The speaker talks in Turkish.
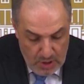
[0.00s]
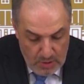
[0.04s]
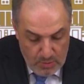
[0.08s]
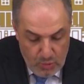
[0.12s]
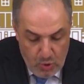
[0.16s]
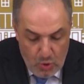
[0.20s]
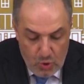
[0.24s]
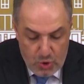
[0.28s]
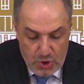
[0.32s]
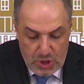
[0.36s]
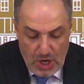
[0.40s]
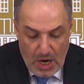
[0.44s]

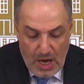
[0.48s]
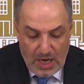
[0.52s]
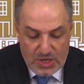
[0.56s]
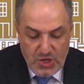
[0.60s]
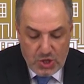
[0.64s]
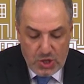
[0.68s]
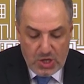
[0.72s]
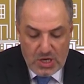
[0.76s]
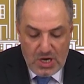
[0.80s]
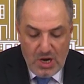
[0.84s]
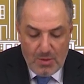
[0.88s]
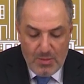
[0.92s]
bu uç
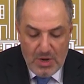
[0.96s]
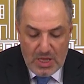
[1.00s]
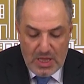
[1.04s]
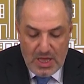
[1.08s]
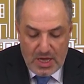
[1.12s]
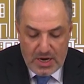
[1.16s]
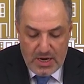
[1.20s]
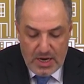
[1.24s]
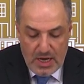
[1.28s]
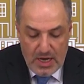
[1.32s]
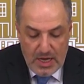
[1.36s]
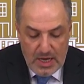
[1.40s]

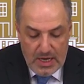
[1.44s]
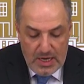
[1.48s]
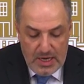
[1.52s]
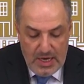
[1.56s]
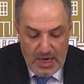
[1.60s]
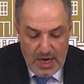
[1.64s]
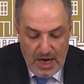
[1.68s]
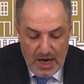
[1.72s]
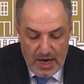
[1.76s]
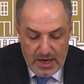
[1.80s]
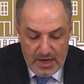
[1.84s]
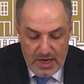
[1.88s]
açıklamaları
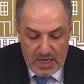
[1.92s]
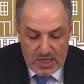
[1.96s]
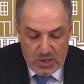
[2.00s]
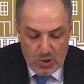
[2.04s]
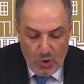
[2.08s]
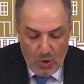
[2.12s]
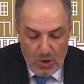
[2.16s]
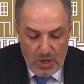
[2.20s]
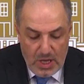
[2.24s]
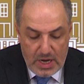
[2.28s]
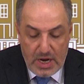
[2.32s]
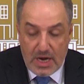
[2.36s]

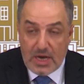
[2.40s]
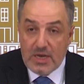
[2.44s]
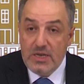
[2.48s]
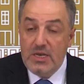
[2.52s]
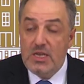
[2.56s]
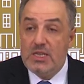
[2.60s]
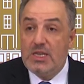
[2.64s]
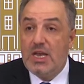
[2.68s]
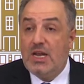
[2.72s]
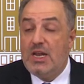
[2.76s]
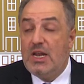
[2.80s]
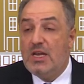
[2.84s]
ihanet olarak
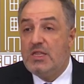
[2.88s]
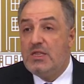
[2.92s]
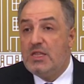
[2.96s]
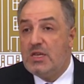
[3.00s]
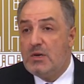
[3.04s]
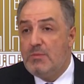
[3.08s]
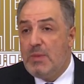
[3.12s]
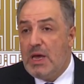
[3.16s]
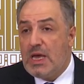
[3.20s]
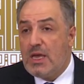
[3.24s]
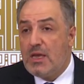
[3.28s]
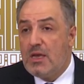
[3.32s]

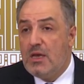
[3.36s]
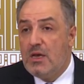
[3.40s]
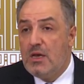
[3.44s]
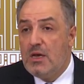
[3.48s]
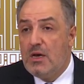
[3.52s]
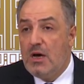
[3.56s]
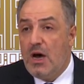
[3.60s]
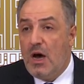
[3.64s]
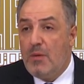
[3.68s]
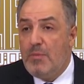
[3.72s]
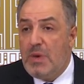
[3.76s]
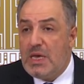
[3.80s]
nitelendirmek
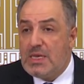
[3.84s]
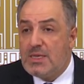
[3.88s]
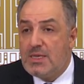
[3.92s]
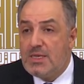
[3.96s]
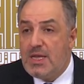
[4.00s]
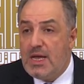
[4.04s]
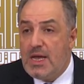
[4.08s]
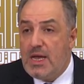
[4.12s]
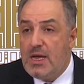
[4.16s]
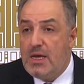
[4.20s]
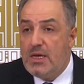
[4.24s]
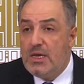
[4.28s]

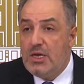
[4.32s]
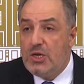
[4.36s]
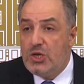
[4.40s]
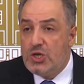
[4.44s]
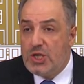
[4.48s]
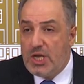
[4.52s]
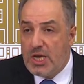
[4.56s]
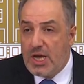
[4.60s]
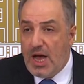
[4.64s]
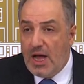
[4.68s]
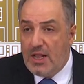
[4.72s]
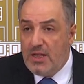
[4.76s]
abeste
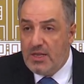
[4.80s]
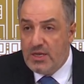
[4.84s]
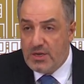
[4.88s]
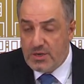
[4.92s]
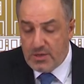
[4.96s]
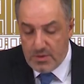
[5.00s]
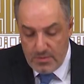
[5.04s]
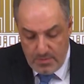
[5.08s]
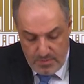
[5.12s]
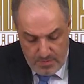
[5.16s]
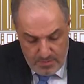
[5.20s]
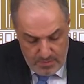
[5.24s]

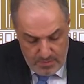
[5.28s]
iştigaldir.